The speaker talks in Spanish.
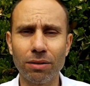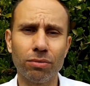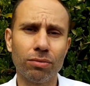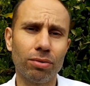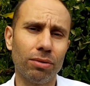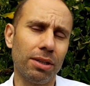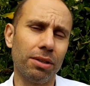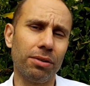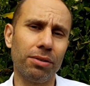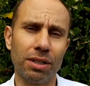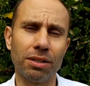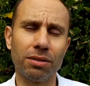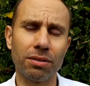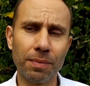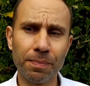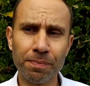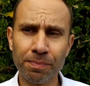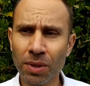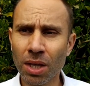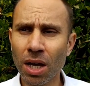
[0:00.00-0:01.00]
tú le dices,
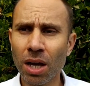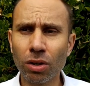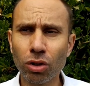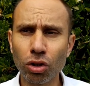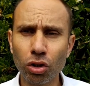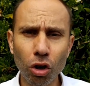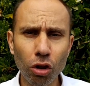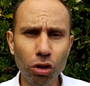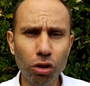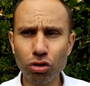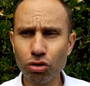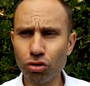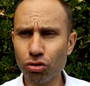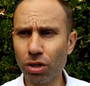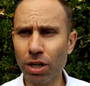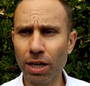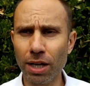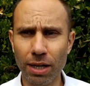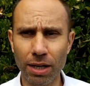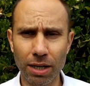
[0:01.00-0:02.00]
todos
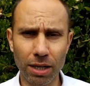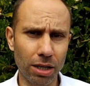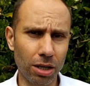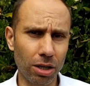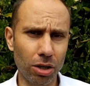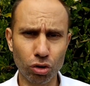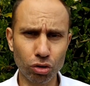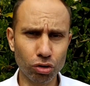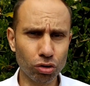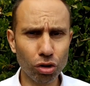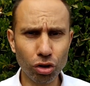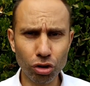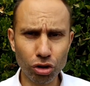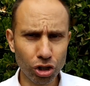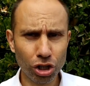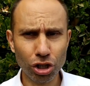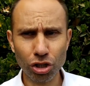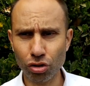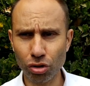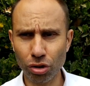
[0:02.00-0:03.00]
eh, los
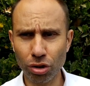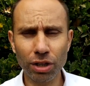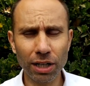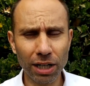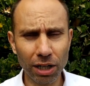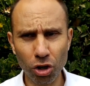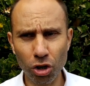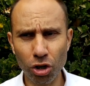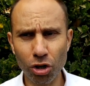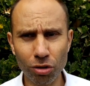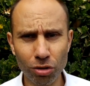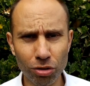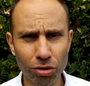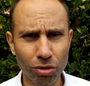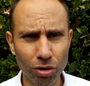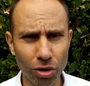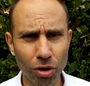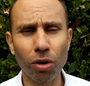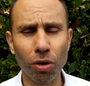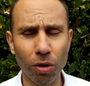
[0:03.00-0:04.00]
coches son de color
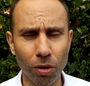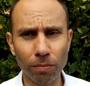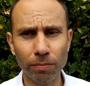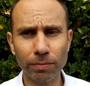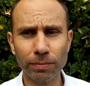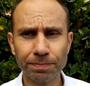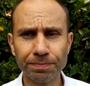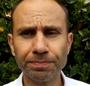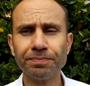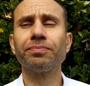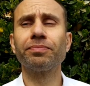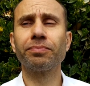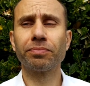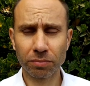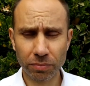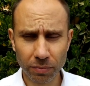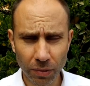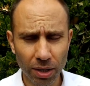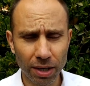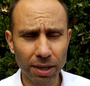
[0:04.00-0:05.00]
rojo,
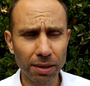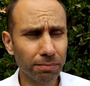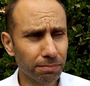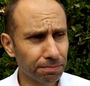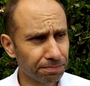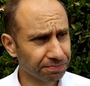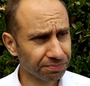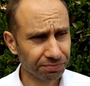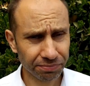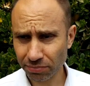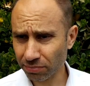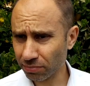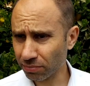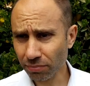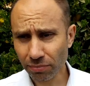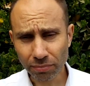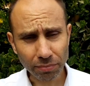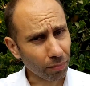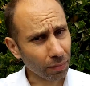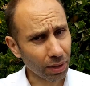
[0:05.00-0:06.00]
¿ok?
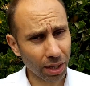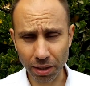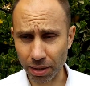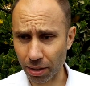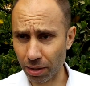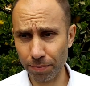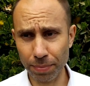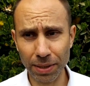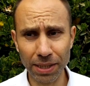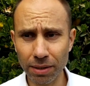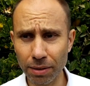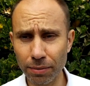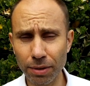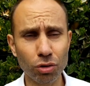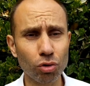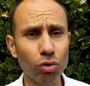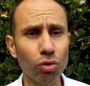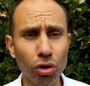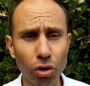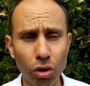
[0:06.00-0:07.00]
Y de repente
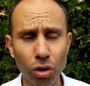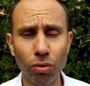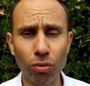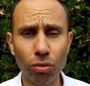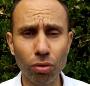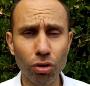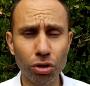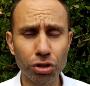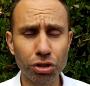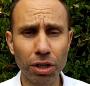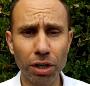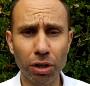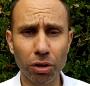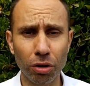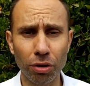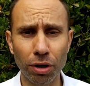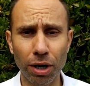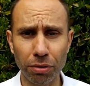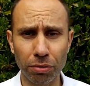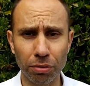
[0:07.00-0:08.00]
ves un, un coche de
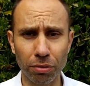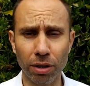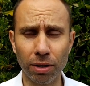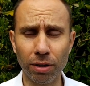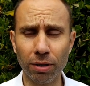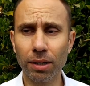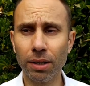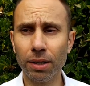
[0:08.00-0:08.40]
color azul.